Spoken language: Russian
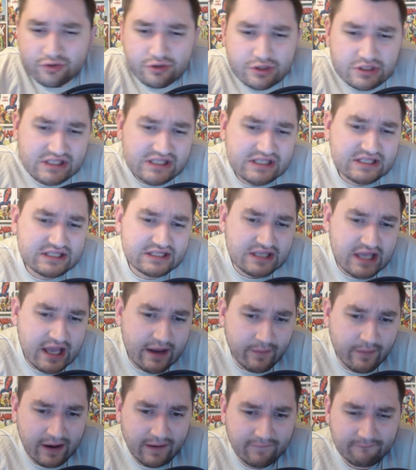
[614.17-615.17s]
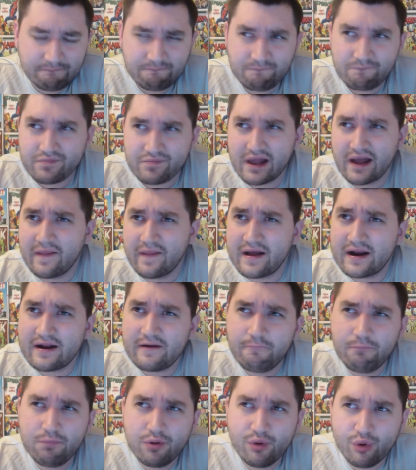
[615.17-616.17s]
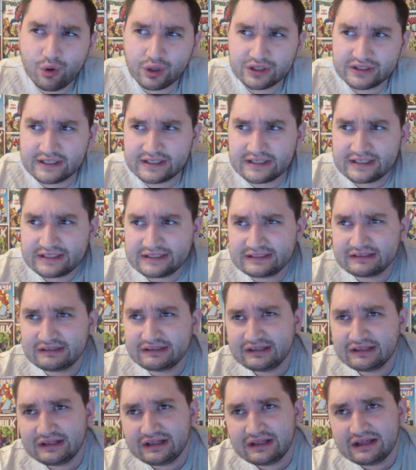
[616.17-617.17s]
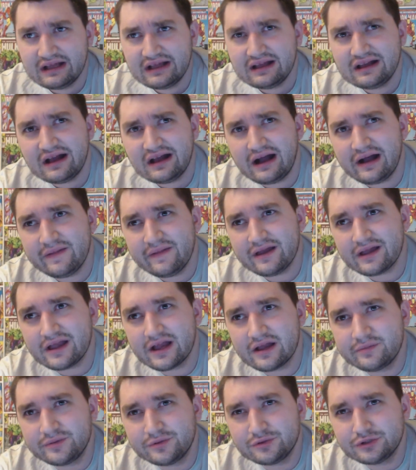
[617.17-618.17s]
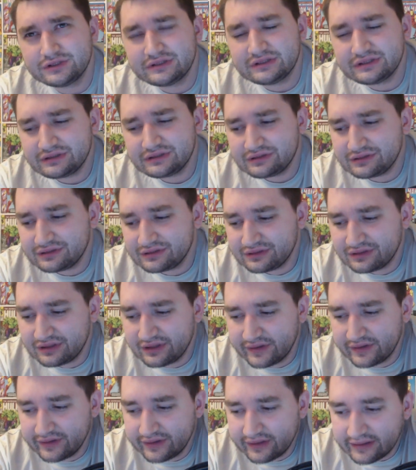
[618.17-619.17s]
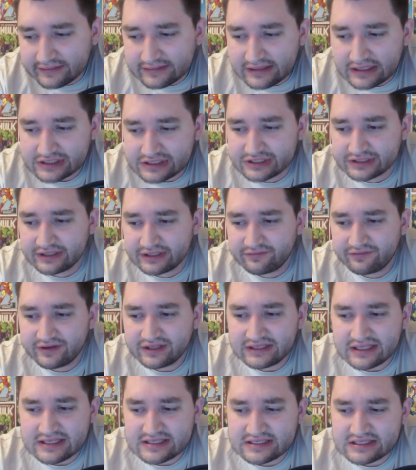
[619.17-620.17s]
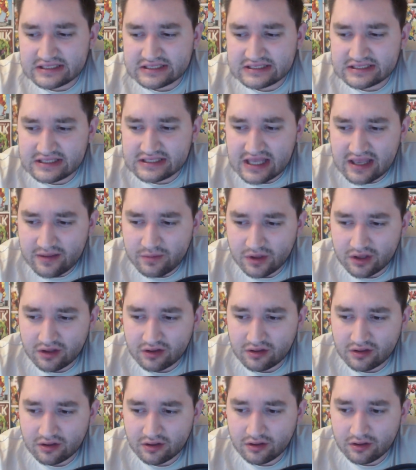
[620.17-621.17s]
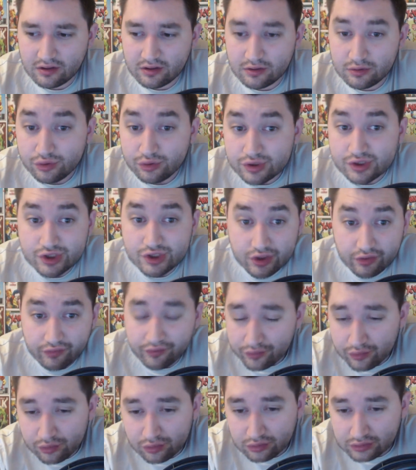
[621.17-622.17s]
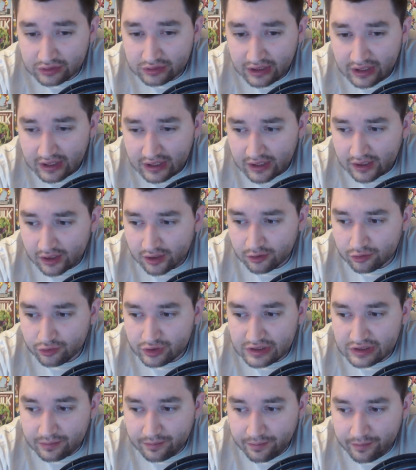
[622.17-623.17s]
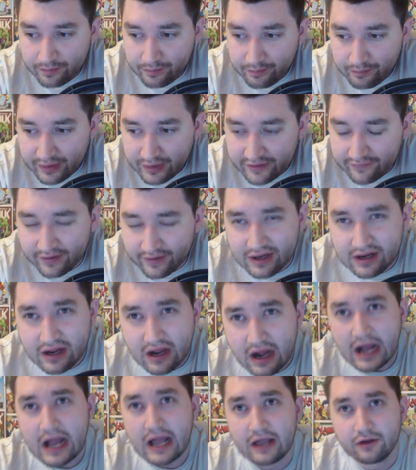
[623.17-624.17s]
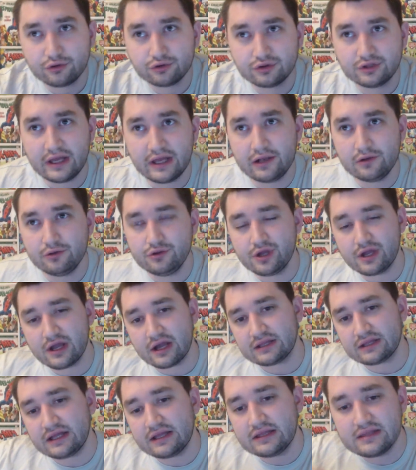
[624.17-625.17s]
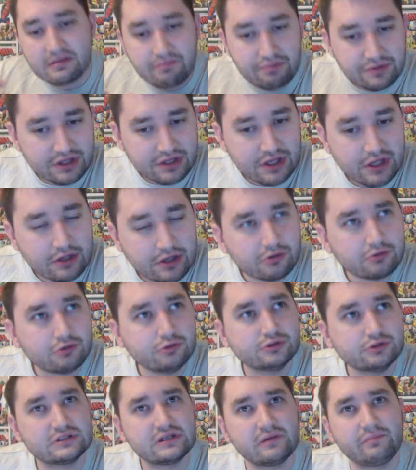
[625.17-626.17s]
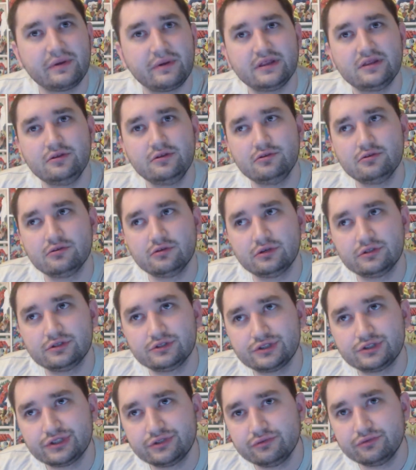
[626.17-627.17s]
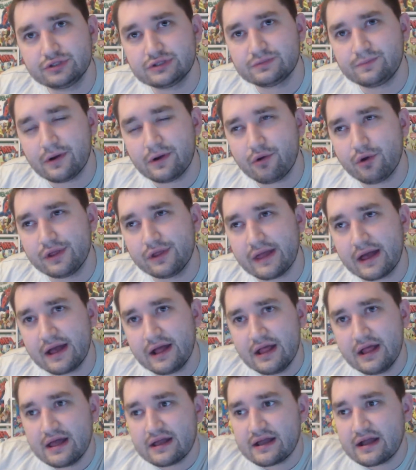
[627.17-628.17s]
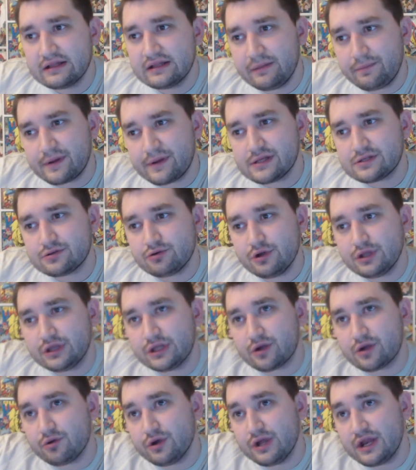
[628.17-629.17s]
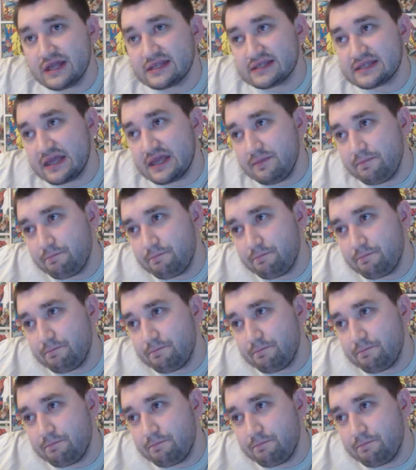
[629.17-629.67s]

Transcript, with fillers: система, она работает, она как бы вот э, налажена. В этой системе люди живут, люди привыкают, да, люди как-то адаптируются под нее, живут спокойно. Когда происходит такой резкий